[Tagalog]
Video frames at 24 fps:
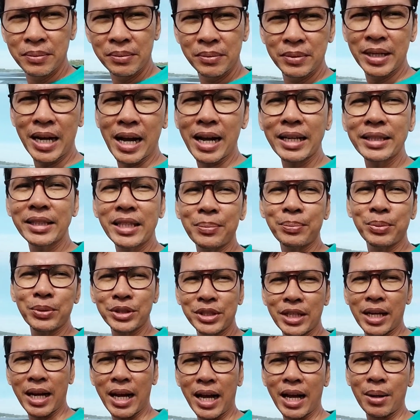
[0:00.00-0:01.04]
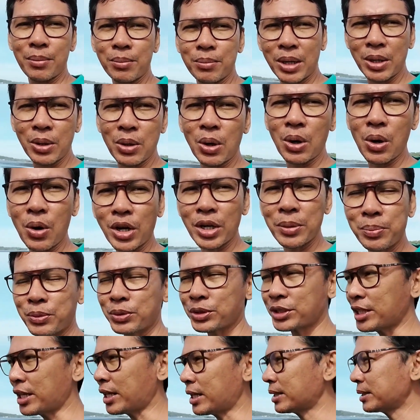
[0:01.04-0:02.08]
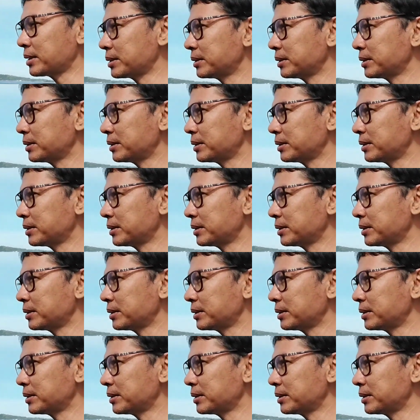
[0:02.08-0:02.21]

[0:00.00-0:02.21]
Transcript: gaganda po siya, ah, mag-o-okay po siya.